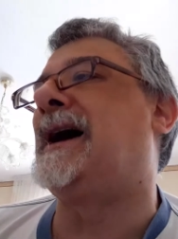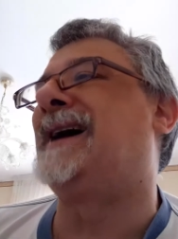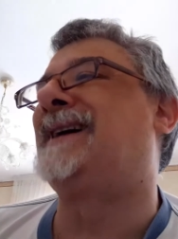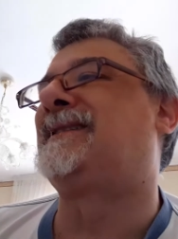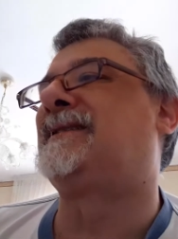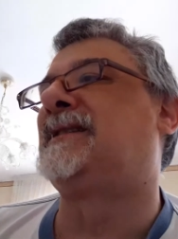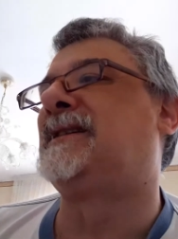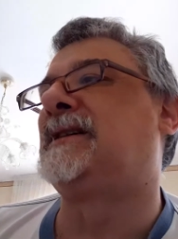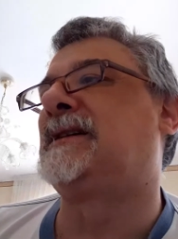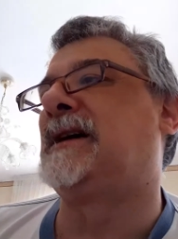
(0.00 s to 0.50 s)

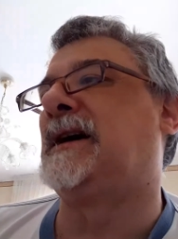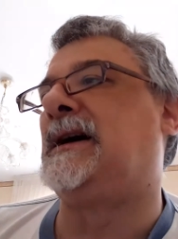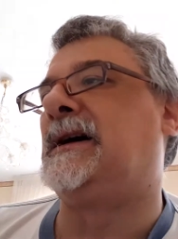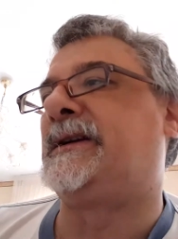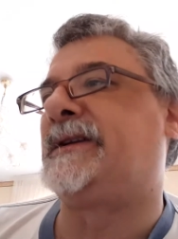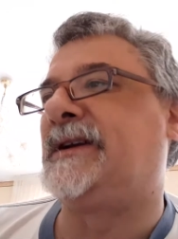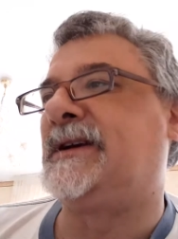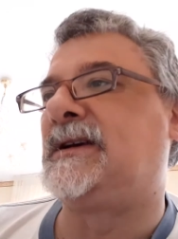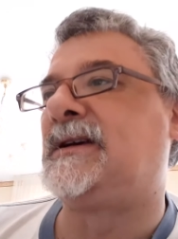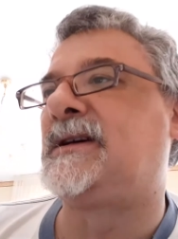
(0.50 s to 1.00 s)

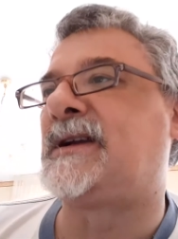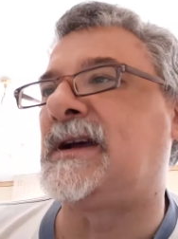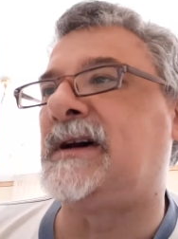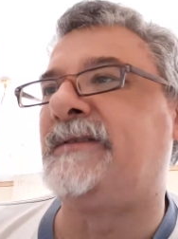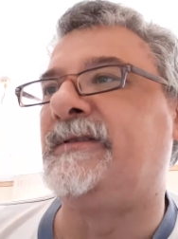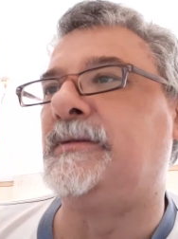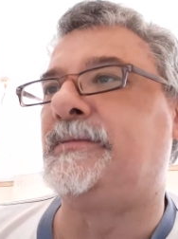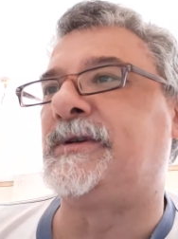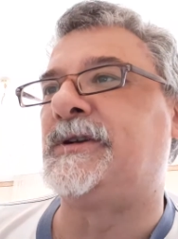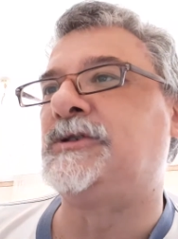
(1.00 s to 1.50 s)
arrecare
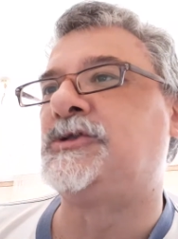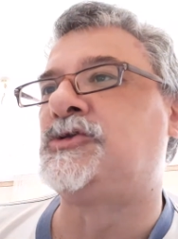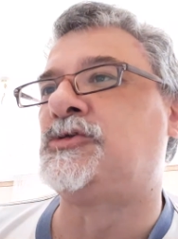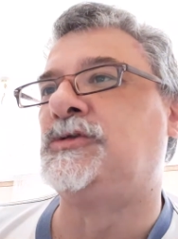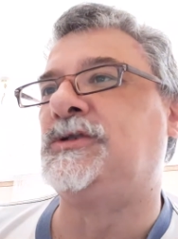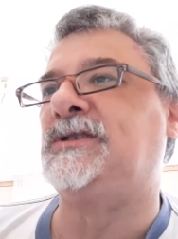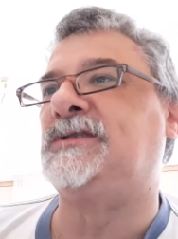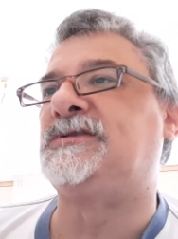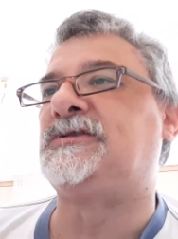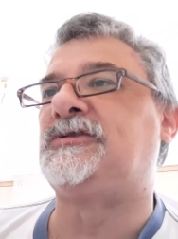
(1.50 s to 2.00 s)
grave
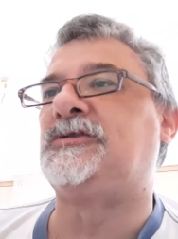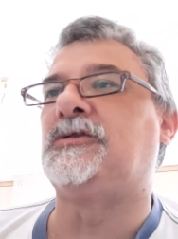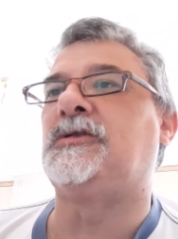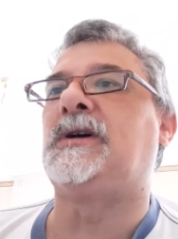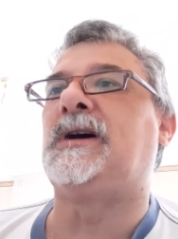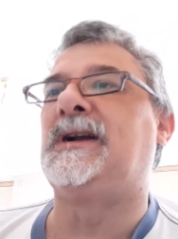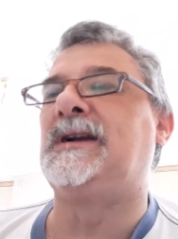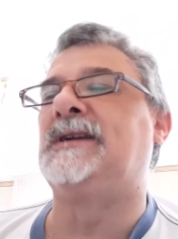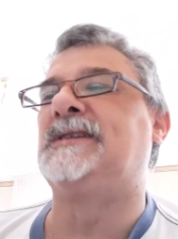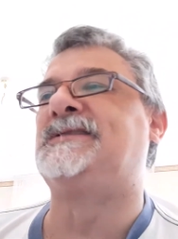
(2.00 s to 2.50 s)
pregiudizio
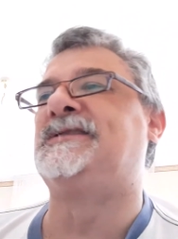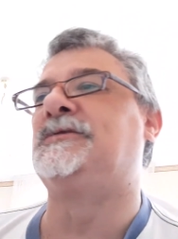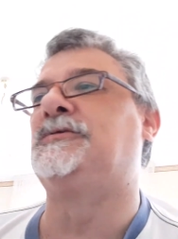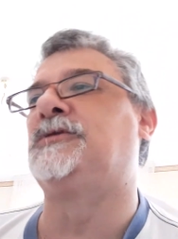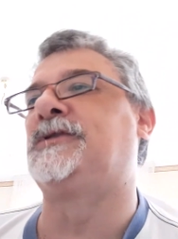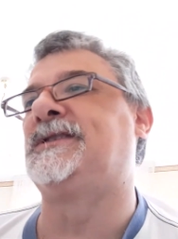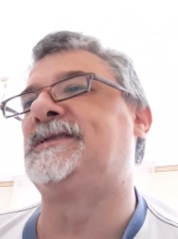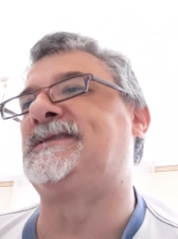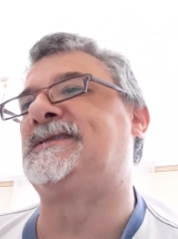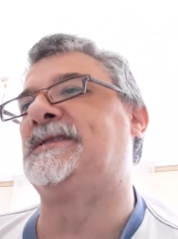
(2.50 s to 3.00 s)
alla
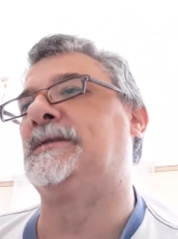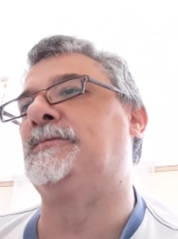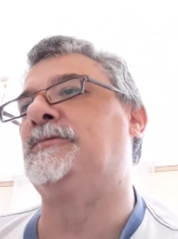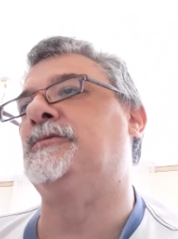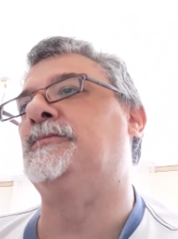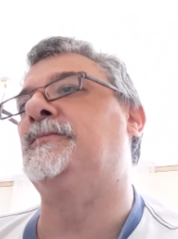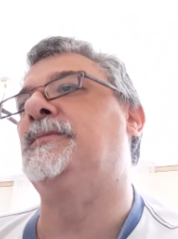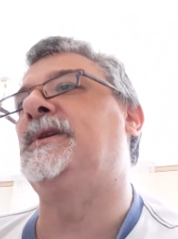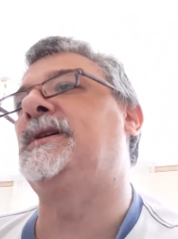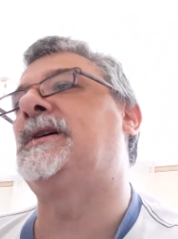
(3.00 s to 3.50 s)
sicurezza
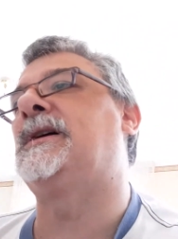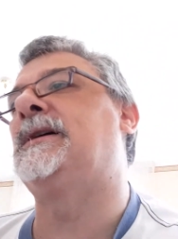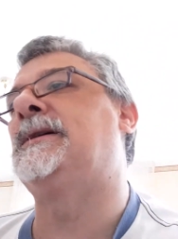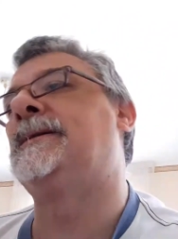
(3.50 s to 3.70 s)
pubblica.